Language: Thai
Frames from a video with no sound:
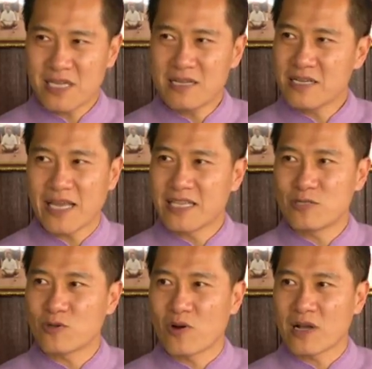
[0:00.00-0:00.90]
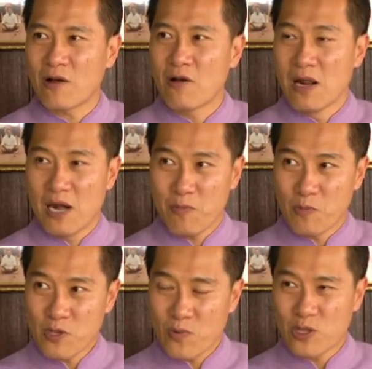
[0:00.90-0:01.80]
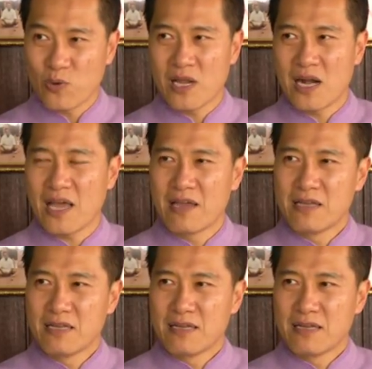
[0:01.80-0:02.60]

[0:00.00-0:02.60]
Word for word: ไม่ใช่เรื่องใหญ่ที่สุดของเขา แล้วผมคิดว่าตรงนั้นแหละ